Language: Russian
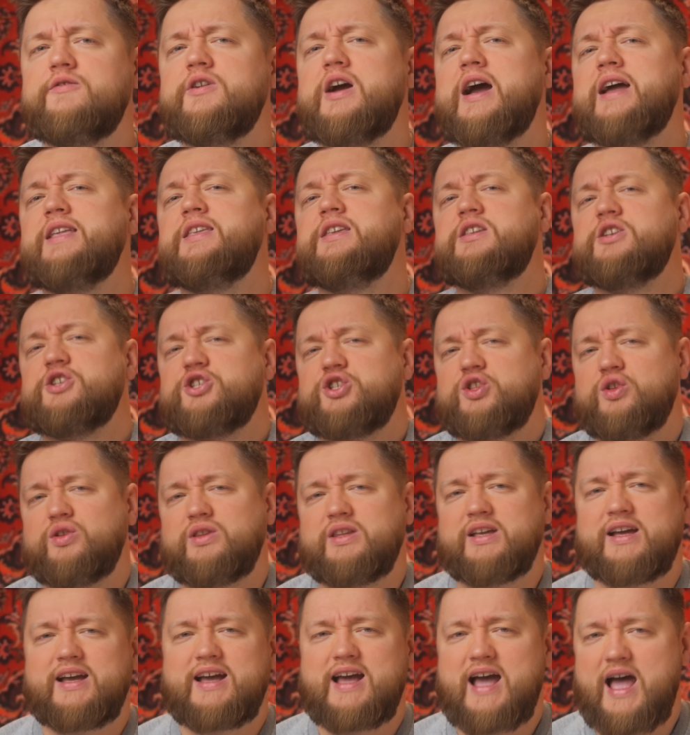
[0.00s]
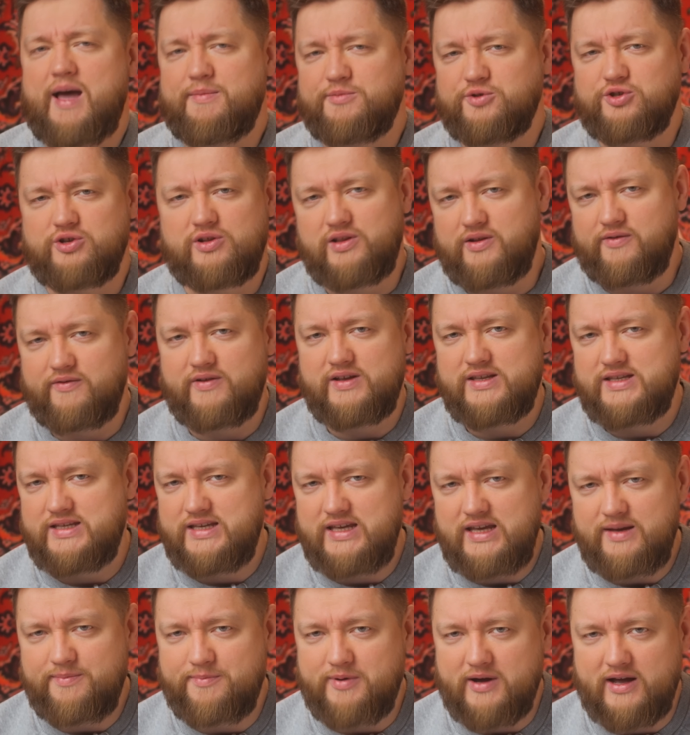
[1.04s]
вы хотите что-то капсульного
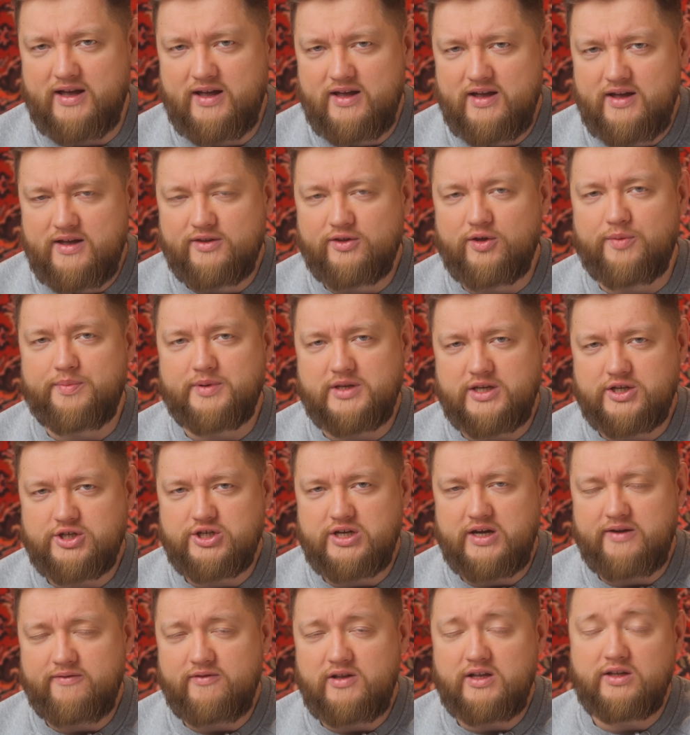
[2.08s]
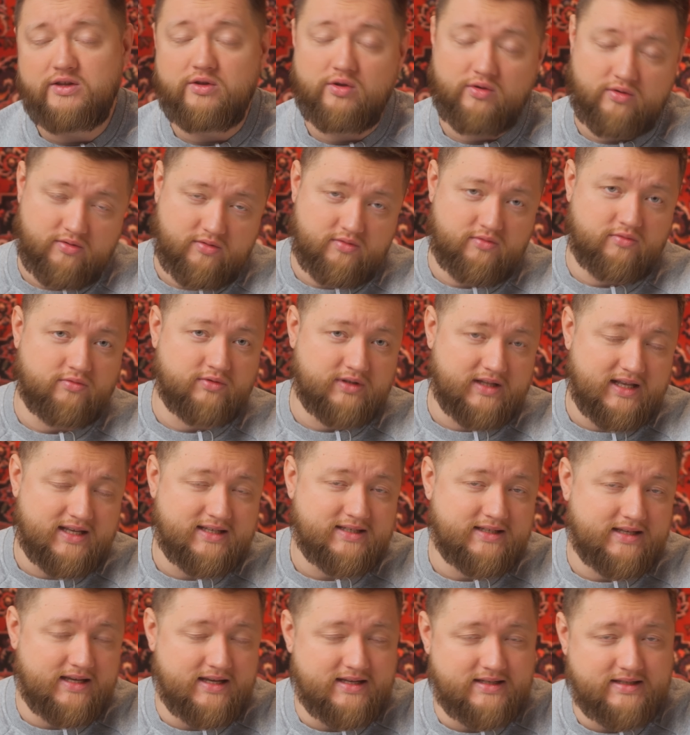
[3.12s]
типа, но подешевле, то у
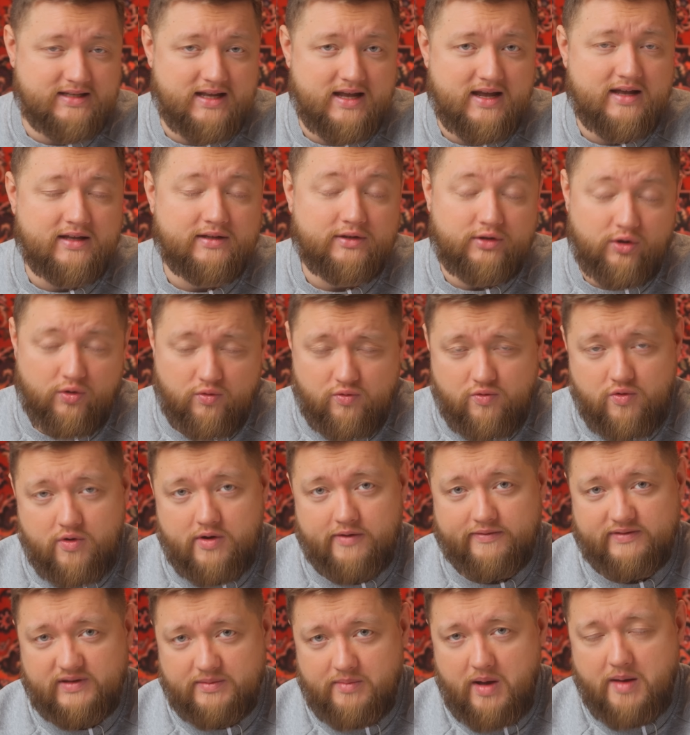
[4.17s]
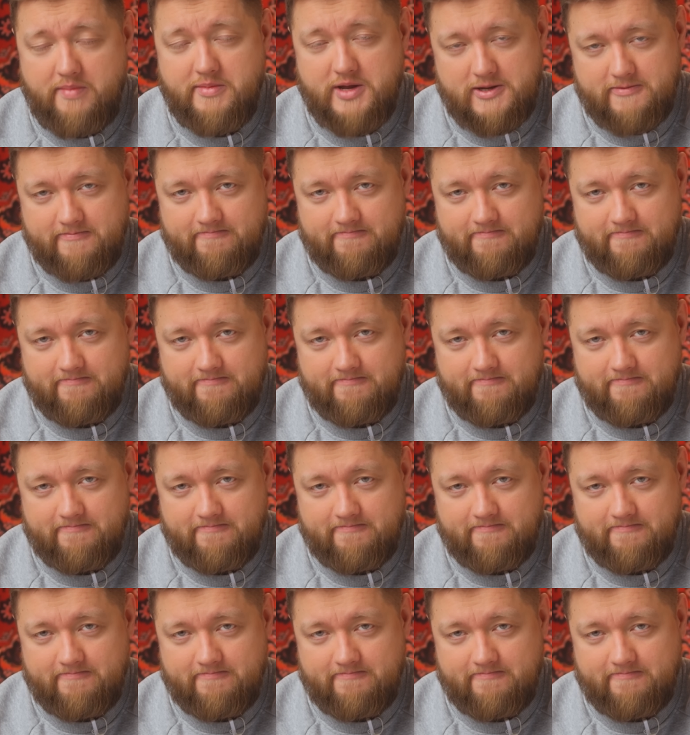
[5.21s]
нас есть другой автомобиль.